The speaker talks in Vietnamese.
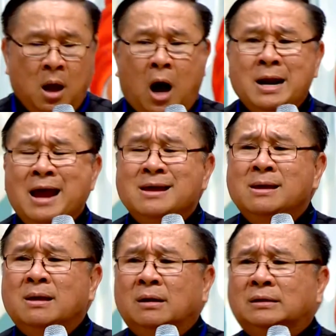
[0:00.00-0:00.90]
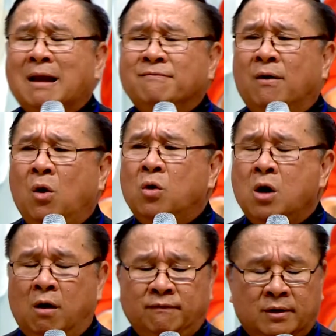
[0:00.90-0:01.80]
Ở đây, Thánh Phaolô
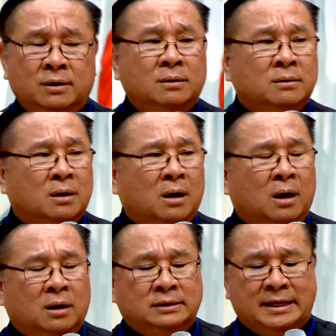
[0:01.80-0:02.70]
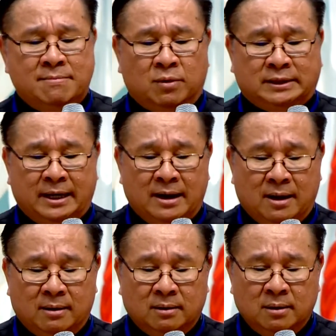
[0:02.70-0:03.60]
nói với uh, Timothy
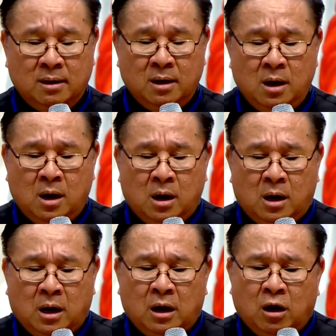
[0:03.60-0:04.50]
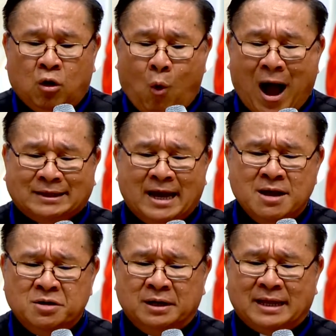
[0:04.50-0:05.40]
hả? Quả thế
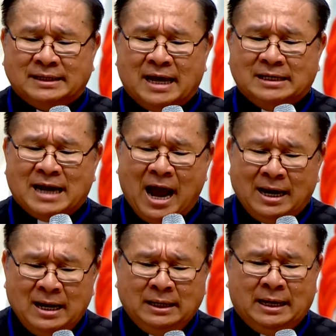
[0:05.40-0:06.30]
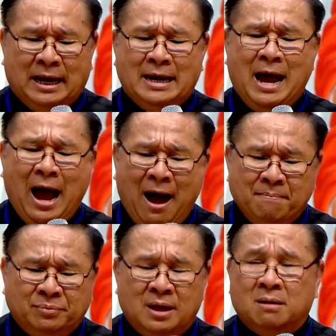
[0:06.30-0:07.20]
người ta sẽ ra ích kỷ,
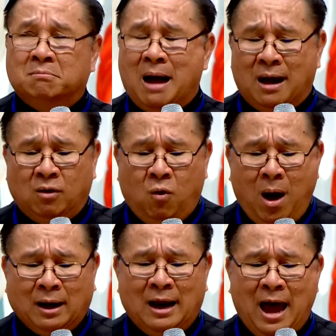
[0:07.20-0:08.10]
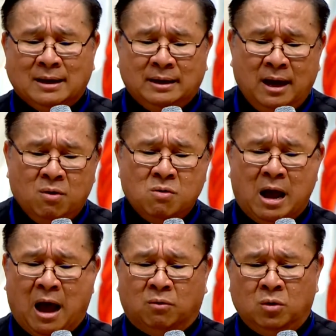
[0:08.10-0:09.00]
ham tiền bạc, khoác lác, kiêu
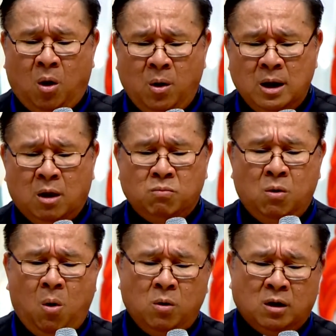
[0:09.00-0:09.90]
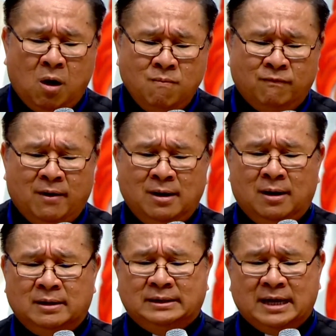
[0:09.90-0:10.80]
ngạo, nói lộng ngôn, không vâng
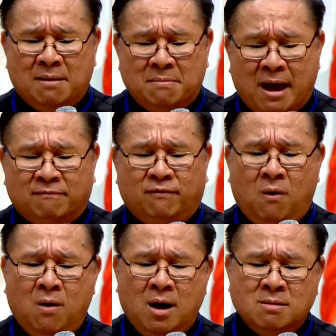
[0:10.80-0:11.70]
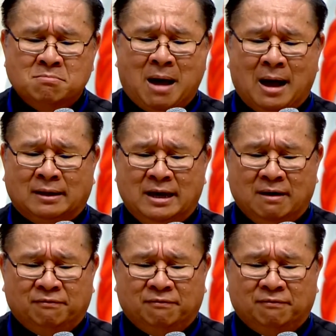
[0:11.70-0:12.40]
lời cha mẹ, vô ân bạc nghĩa,